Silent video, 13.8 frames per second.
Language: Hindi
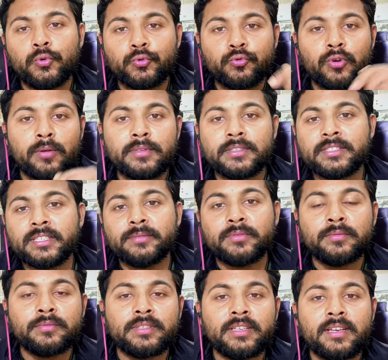उसको आप
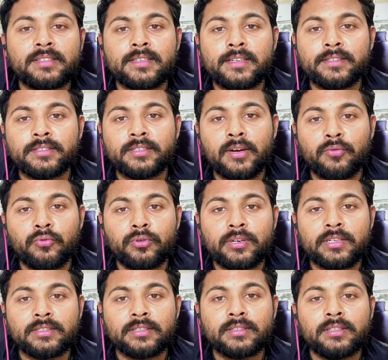डिस्क्रिप्शन से आसानी से डाउनलोड
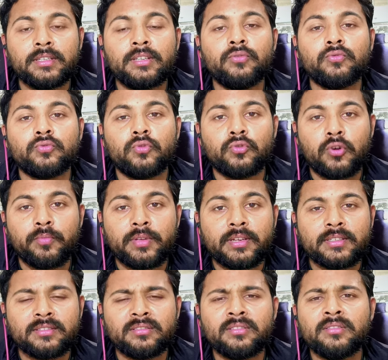कर सकते हैं उसको कॉपी
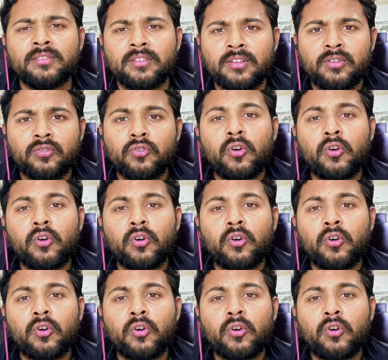कर सकते हैं